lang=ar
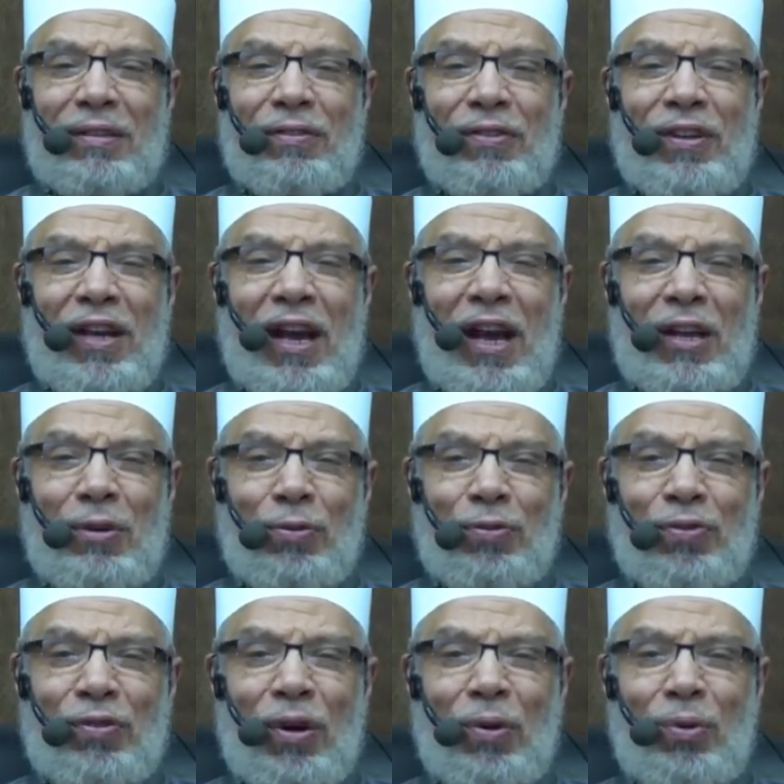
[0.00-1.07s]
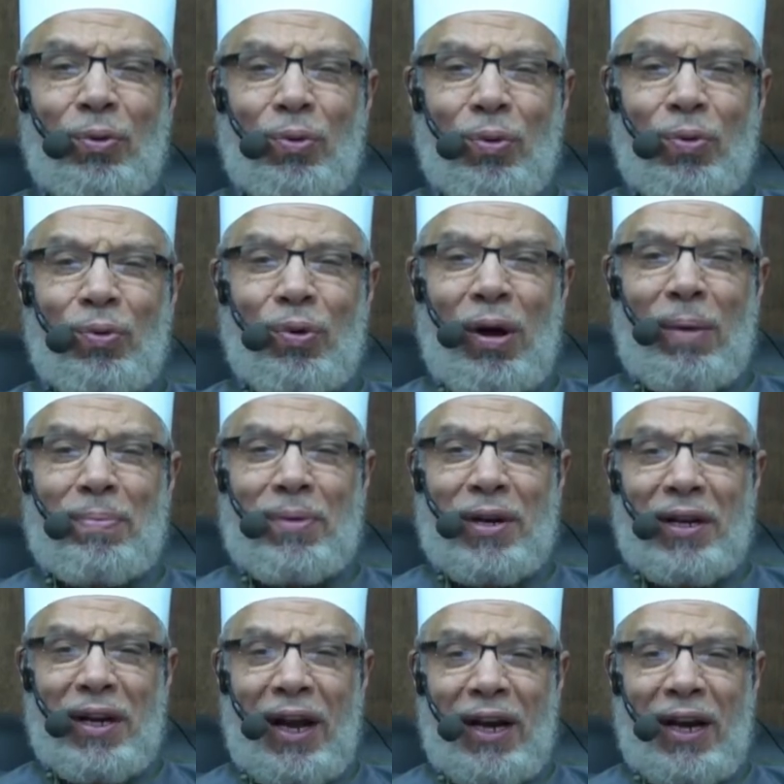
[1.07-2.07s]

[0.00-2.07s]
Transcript: فيها يفرق كل أمر